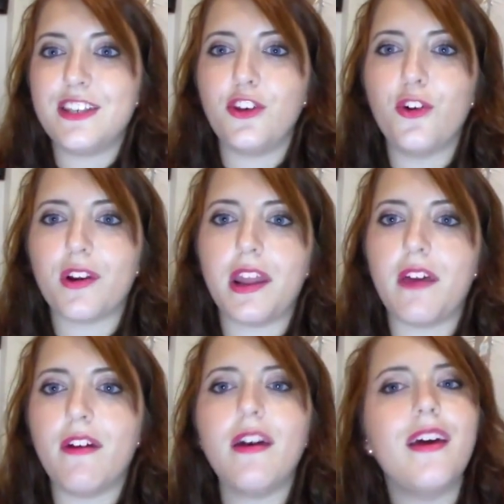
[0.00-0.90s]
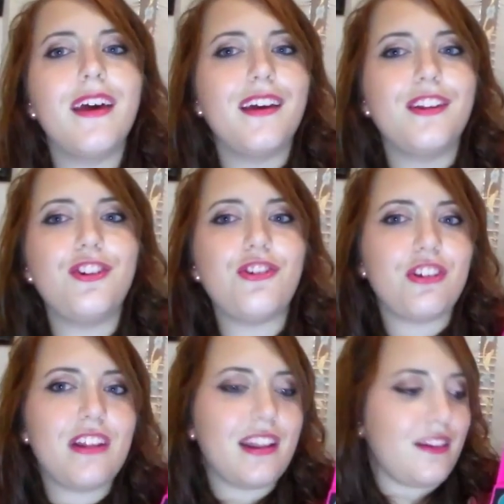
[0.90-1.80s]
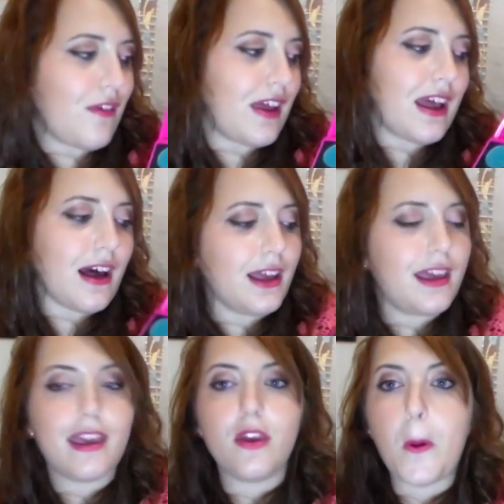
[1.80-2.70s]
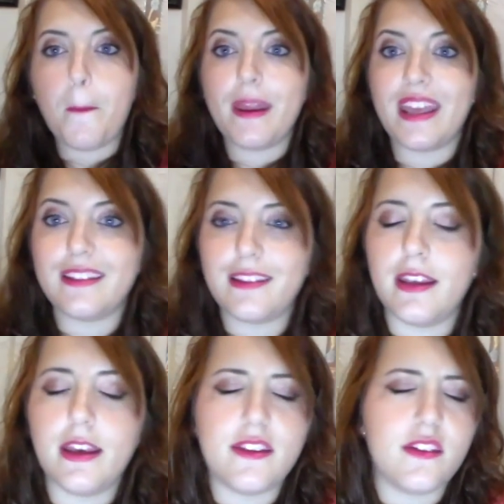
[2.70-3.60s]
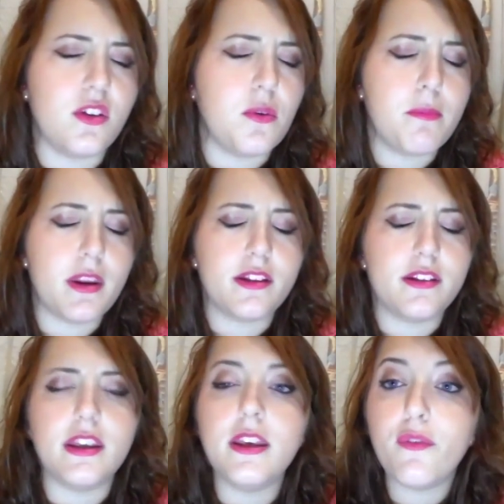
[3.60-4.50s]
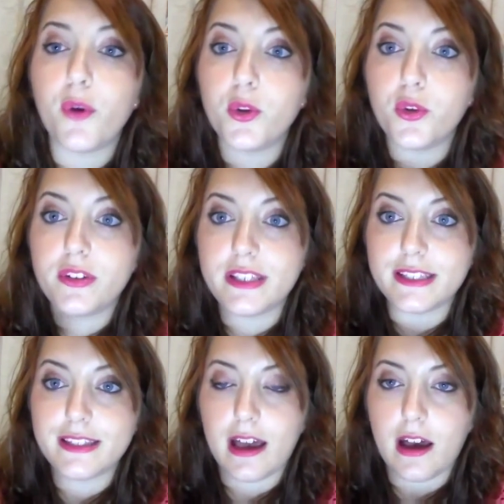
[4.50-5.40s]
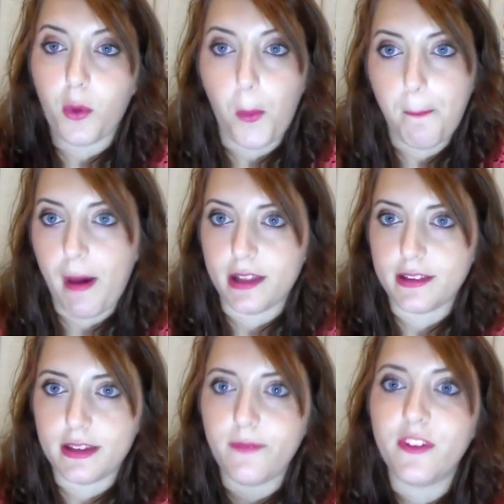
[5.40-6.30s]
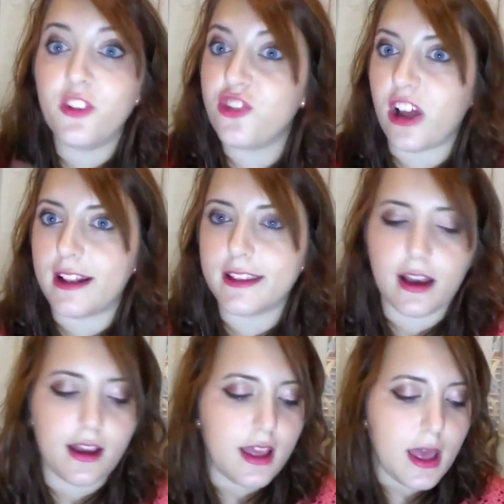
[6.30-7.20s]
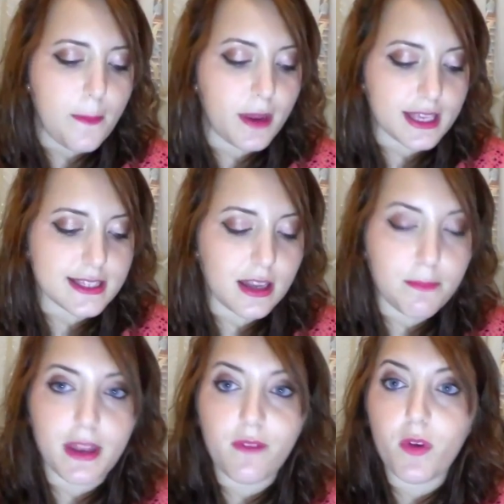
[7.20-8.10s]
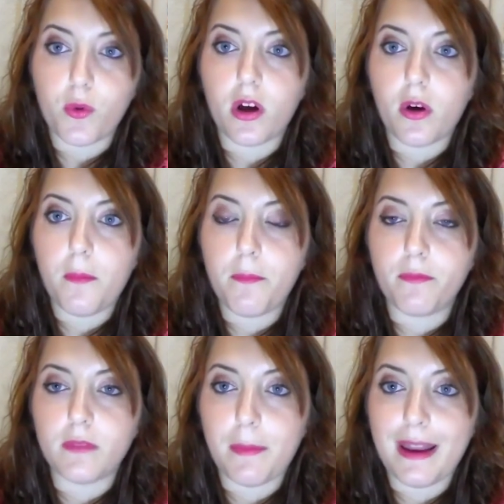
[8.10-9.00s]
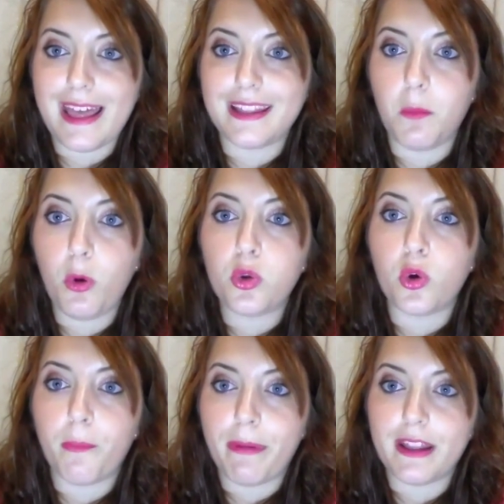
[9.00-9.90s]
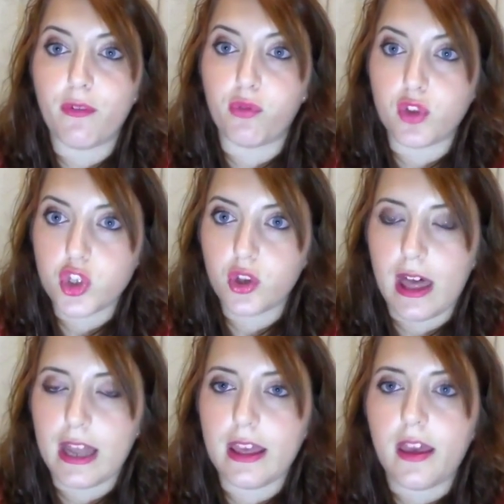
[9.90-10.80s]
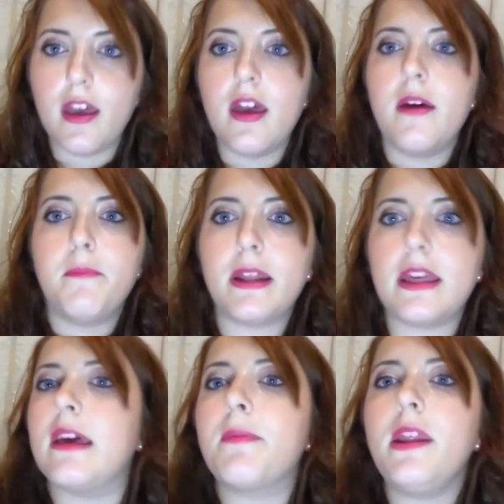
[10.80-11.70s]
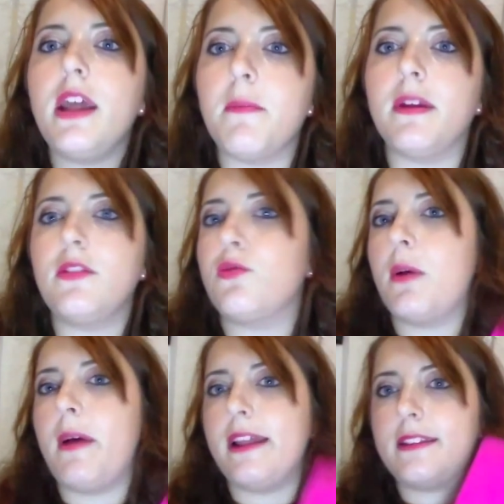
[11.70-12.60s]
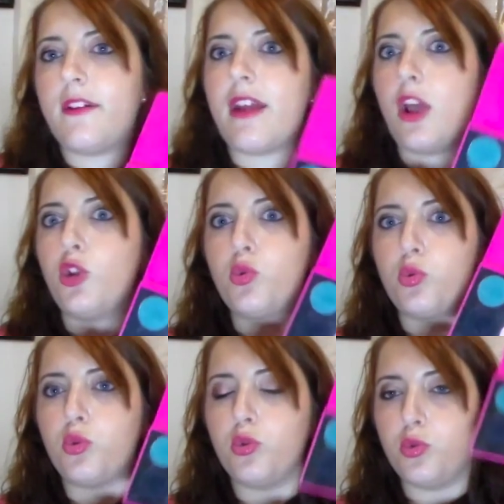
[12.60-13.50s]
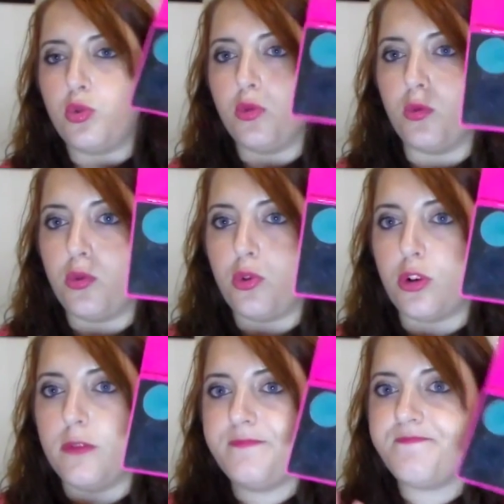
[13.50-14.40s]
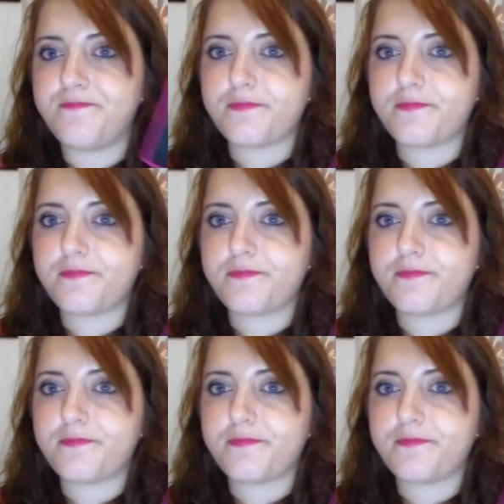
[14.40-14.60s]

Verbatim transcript: il signor Neve decida di fare anche gli ombretti, eh, sì, gli ombretti i fondotinta compatti in cialda perché sarebbe davvero una, una palette molto completa e funzionale perché praticamente in una palette avrei tutto tutto tutto